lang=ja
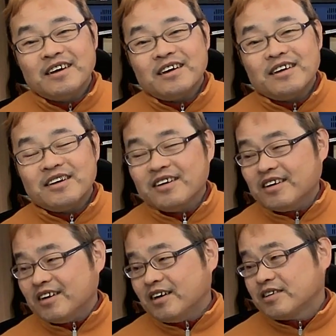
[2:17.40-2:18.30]
う
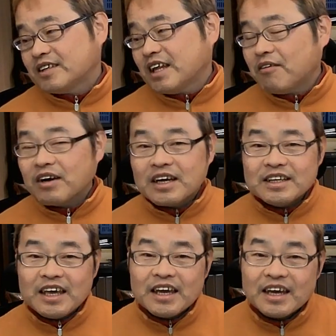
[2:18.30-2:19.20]
ん。ってなわけ
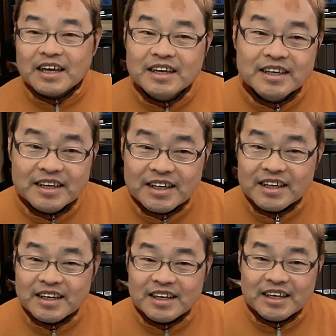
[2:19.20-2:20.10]
で、
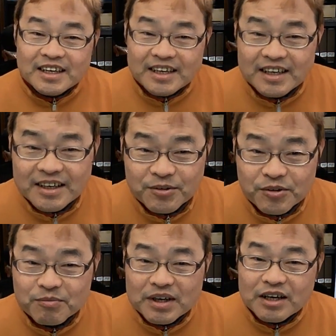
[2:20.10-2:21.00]
えー、こ
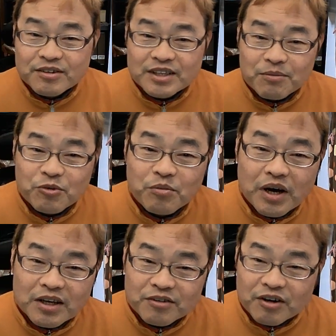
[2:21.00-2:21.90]
のまあ楽天
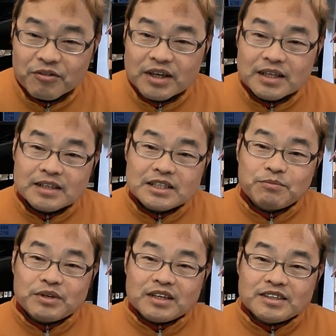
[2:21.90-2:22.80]
モバイルのこの新しい
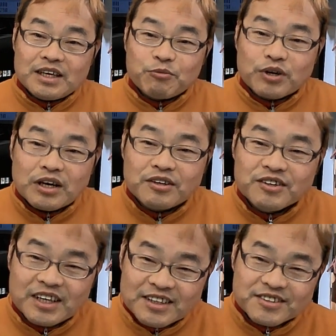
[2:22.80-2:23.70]
プランで、もう
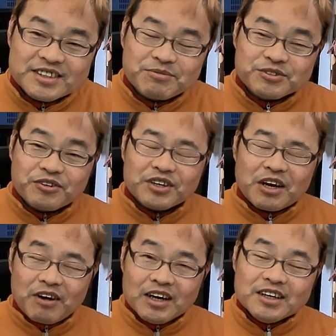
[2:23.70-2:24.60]
格安 SIM 業
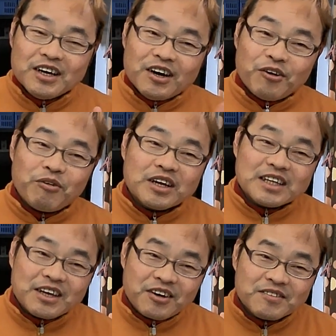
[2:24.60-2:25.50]
界は終わり
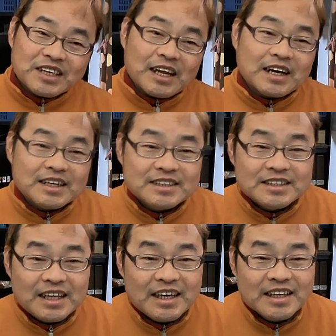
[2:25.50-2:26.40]
だよ、みたいな感じ
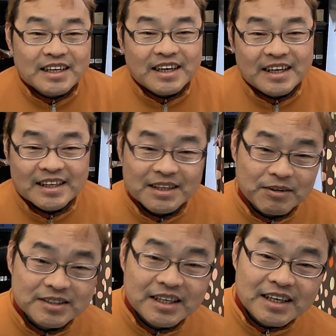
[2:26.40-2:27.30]
にね、えー、なって
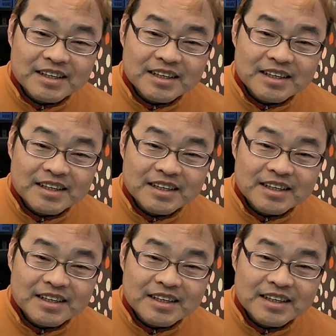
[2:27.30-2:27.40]
ますね。